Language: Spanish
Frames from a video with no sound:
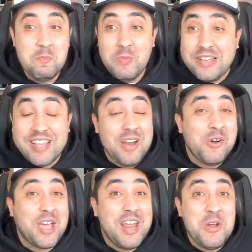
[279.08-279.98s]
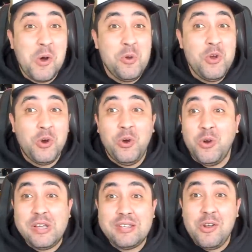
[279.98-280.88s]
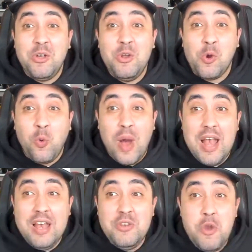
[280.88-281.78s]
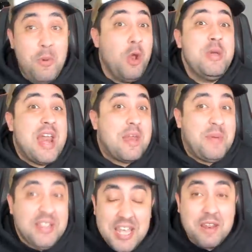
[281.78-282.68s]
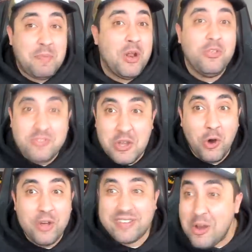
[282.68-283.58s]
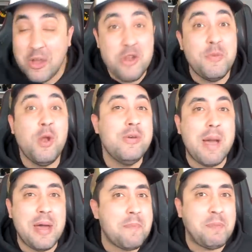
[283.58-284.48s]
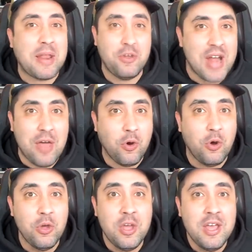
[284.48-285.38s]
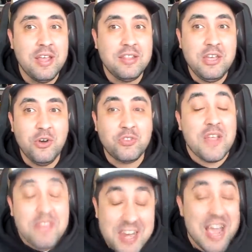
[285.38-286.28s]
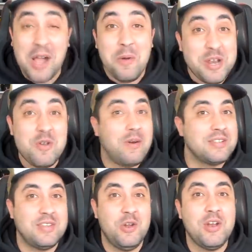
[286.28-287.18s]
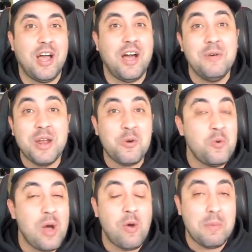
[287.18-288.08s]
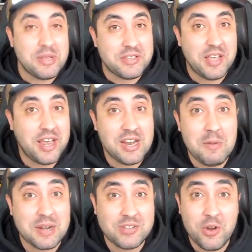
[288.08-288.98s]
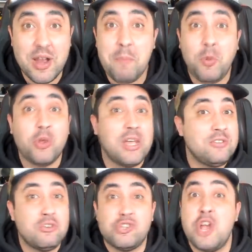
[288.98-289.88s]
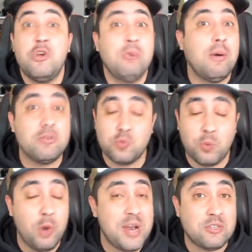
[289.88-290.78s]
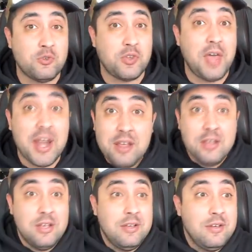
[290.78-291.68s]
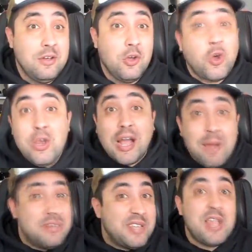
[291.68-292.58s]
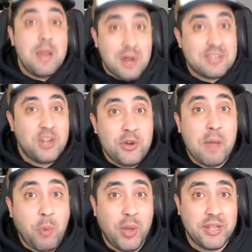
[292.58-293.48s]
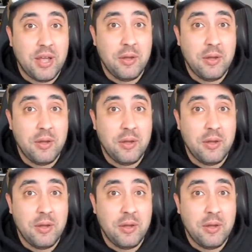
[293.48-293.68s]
Es algo que no, no, es algo de lo cual no me lo voy a arrepentir, pero digo, es algo que no me lo voy a haber perdonado. Digo, tendría que haber ido a Barcelona, haber jugado a Messi en el Barcelona, porque eso ya no va a volver a suceder con la camiseta del Barcelona puesta.